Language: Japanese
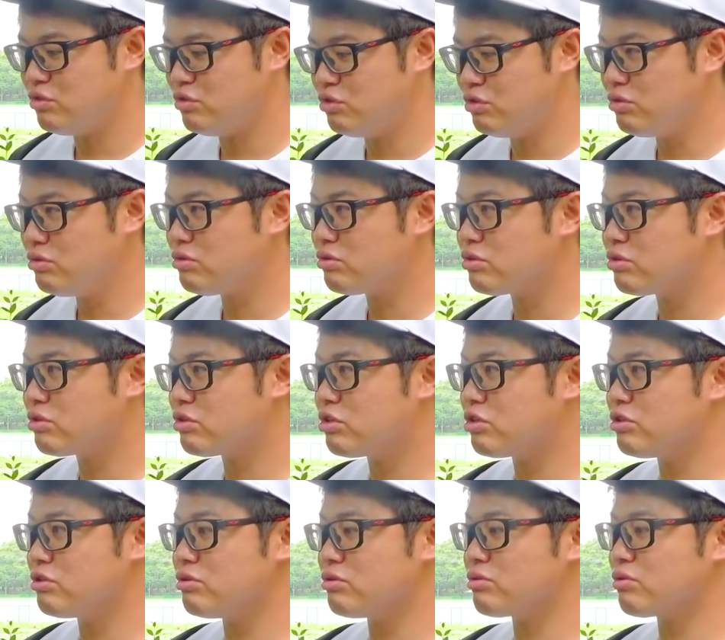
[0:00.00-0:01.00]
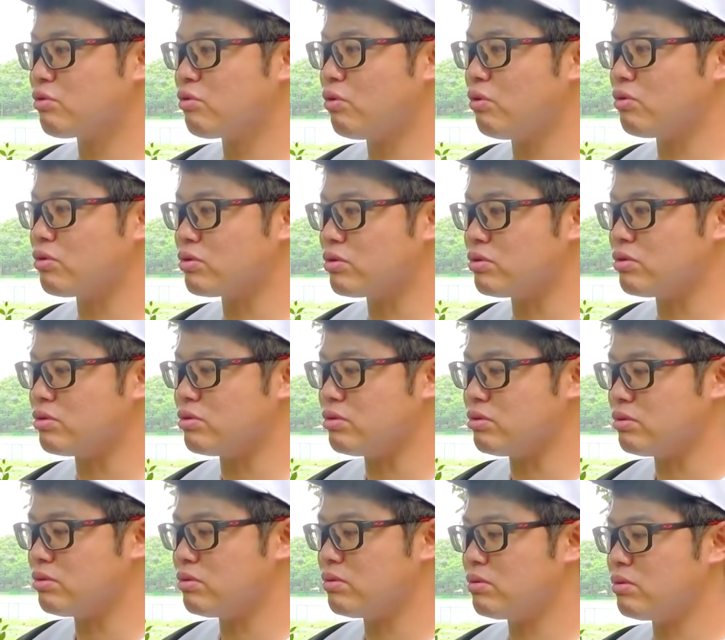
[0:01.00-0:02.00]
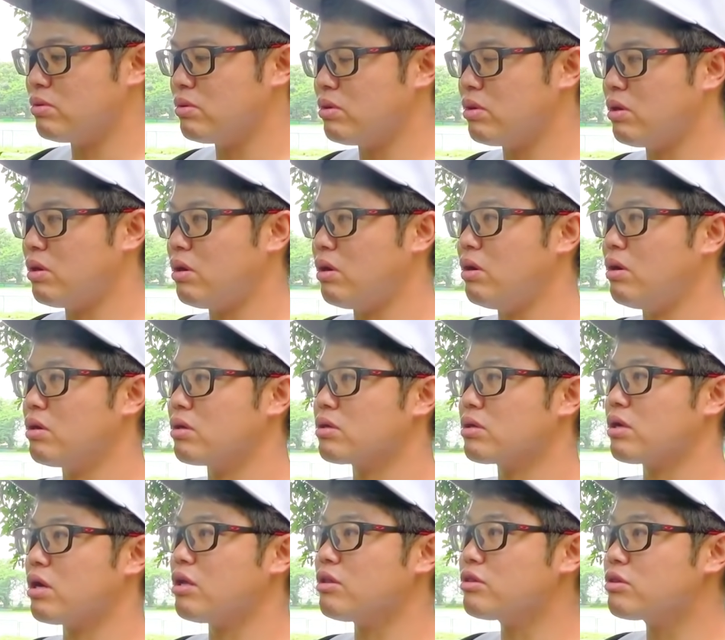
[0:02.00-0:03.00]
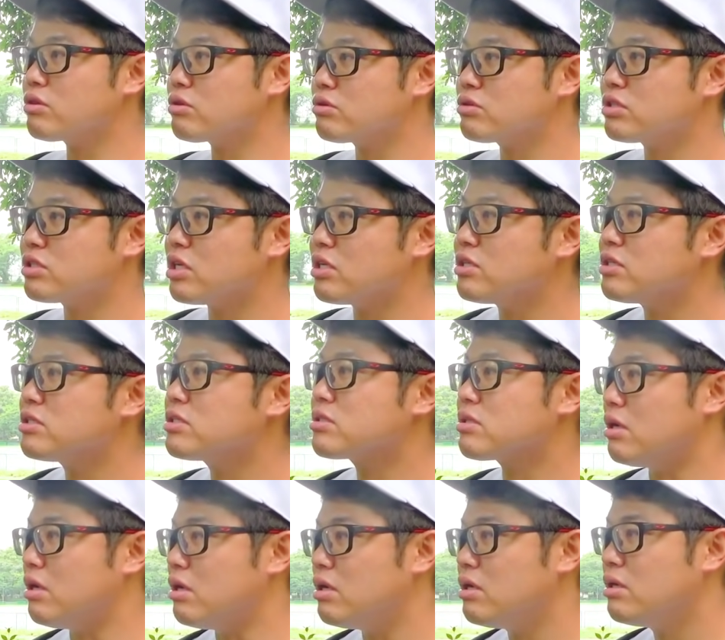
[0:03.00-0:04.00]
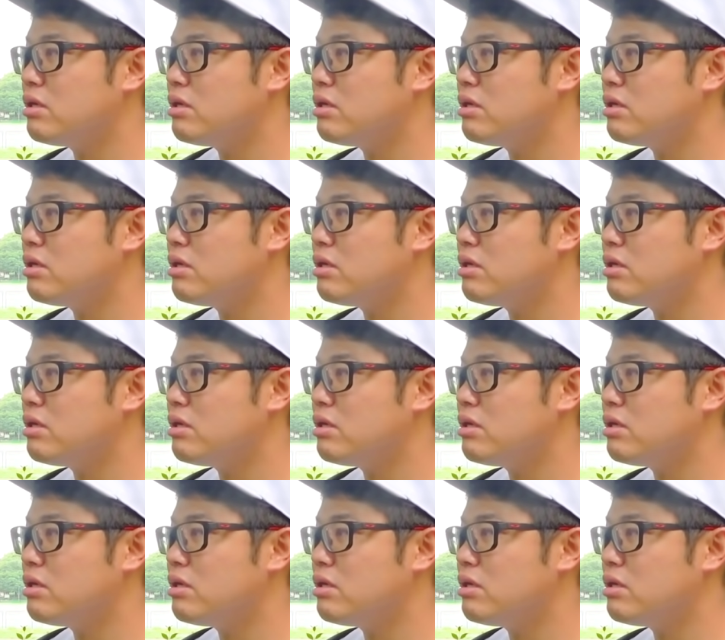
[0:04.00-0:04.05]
琉球航空、監督さんですか？